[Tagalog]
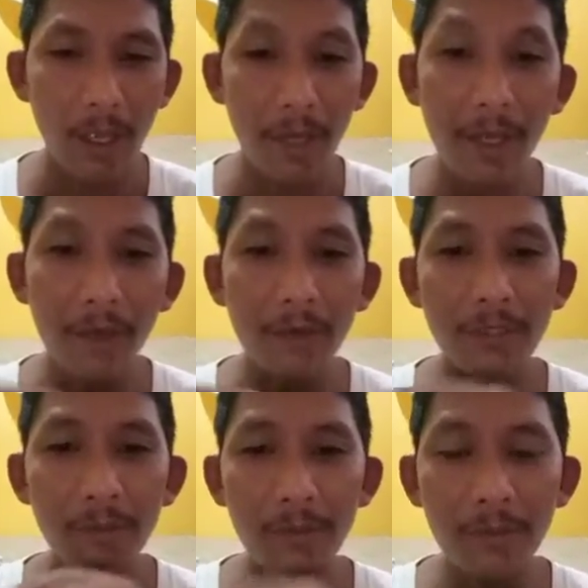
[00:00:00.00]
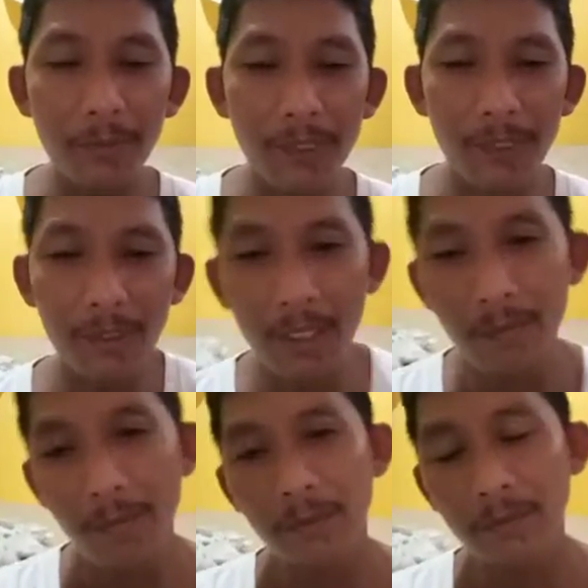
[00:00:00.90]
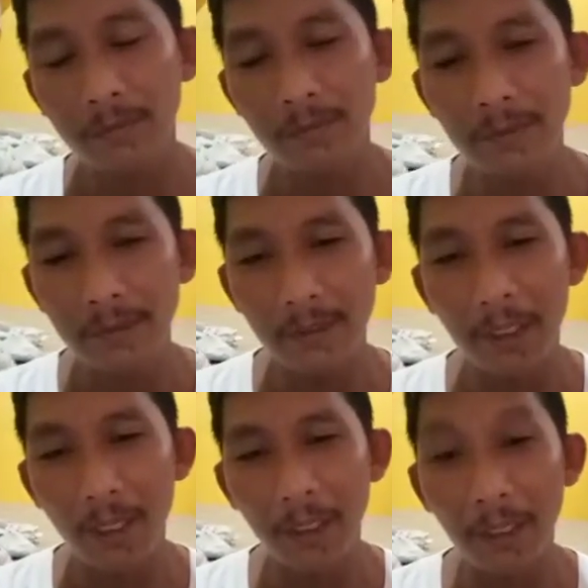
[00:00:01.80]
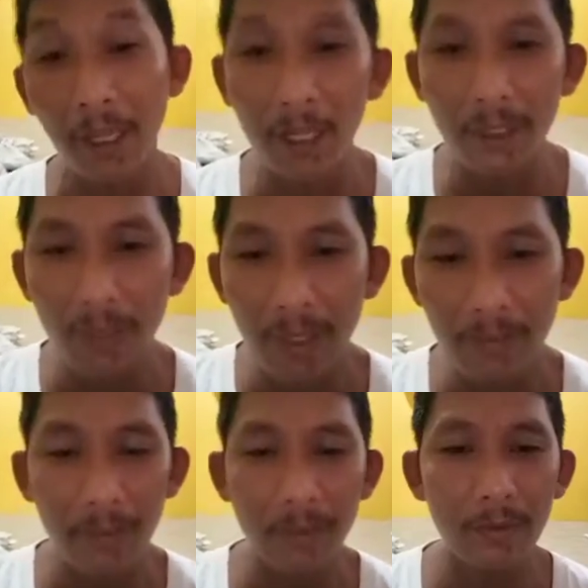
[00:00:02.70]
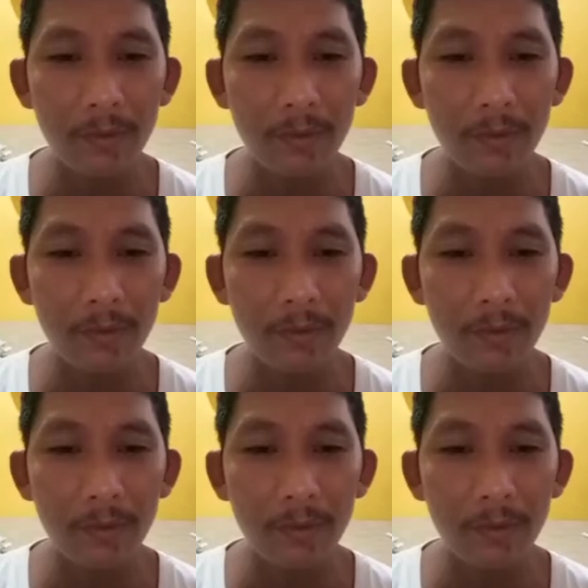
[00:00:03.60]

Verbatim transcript: Uh, nakausap ko na po siya sa cellphone. Ah, nakakatuwa pong